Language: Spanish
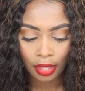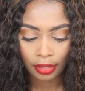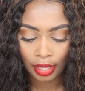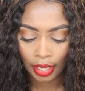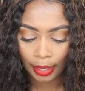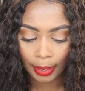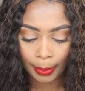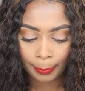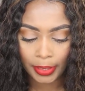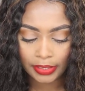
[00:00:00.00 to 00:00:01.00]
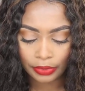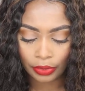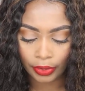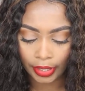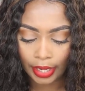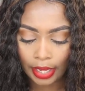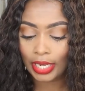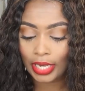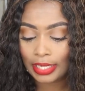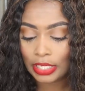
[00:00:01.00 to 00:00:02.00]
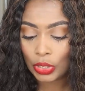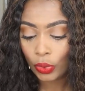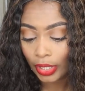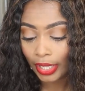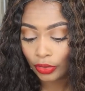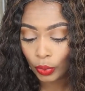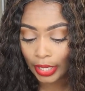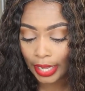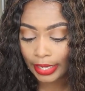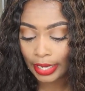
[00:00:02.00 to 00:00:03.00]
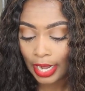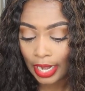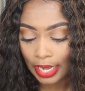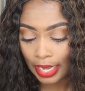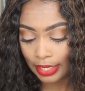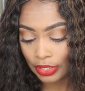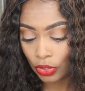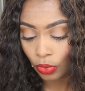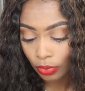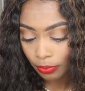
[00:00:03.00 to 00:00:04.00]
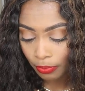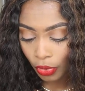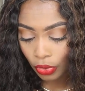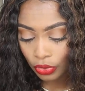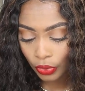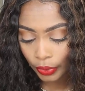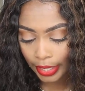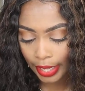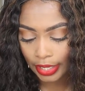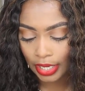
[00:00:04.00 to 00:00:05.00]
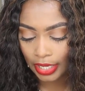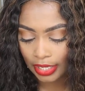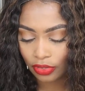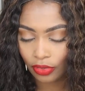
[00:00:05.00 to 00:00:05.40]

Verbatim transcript: de mi historia. La subglandular, la submuscular y la